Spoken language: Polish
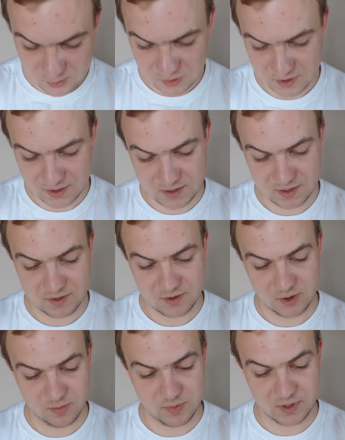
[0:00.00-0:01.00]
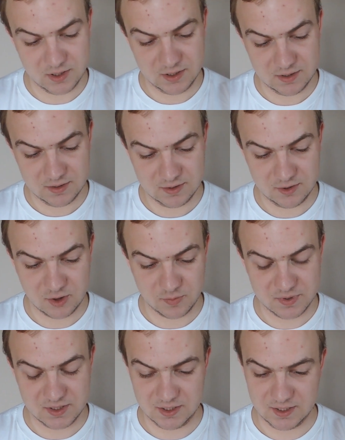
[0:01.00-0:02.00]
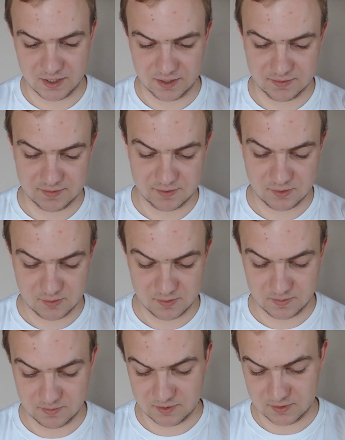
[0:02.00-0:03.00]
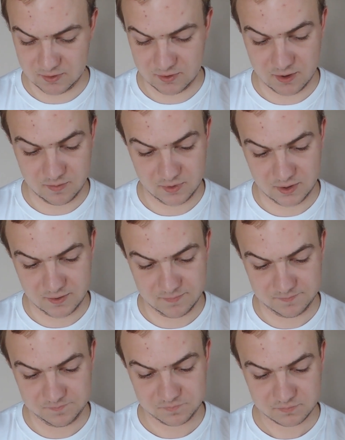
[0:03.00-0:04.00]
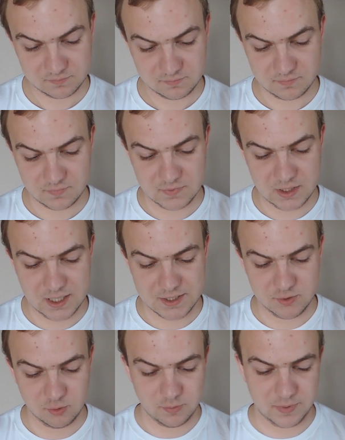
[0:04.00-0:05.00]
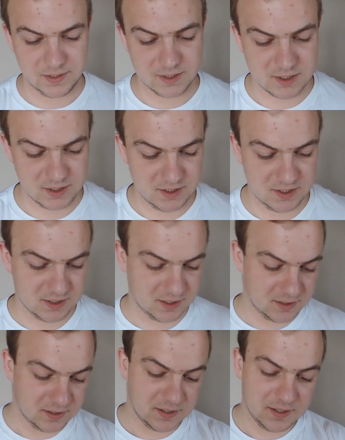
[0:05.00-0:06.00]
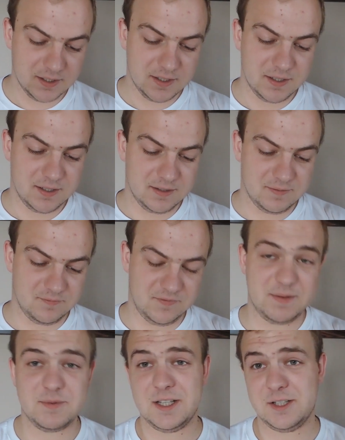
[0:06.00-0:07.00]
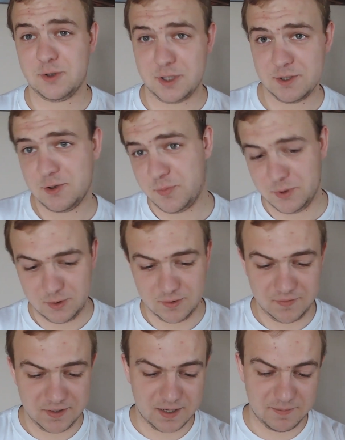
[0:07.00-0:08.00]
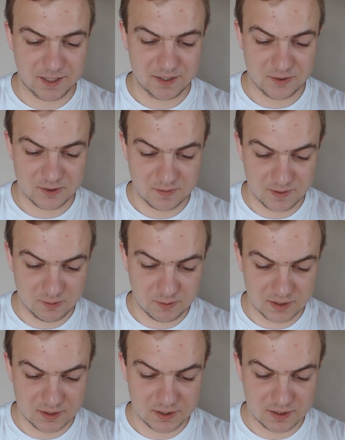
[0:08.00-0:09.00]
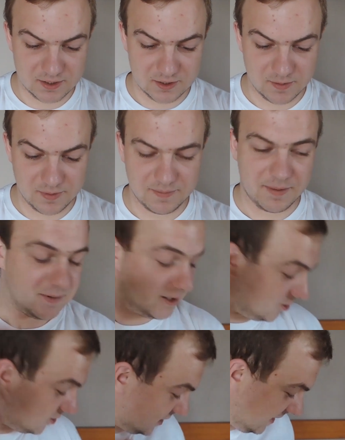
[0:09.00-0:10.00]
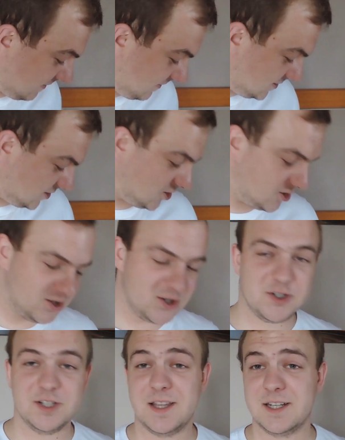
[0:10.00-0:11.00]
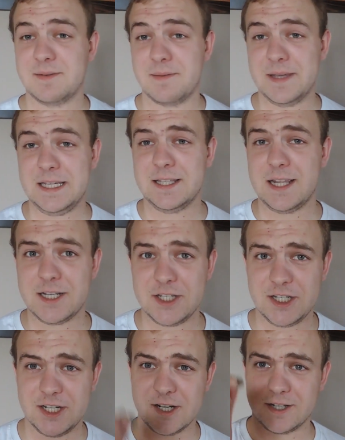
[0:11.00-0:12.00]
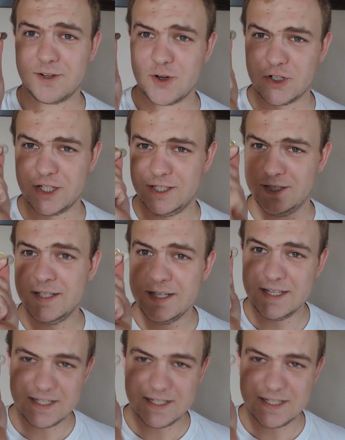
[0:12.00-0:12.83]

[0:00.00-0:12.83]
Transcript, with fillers: Już na dzień dobry. Top secret, to rozumiem, że coś do mnie. Hej z YouTube'a na szczęście. Wiem, że tak trochę z dupy to otwieram, ale to są akurat rzeczy. Dobra, mamy grosza i mamy 10 groszy, także mamy 11 groszy.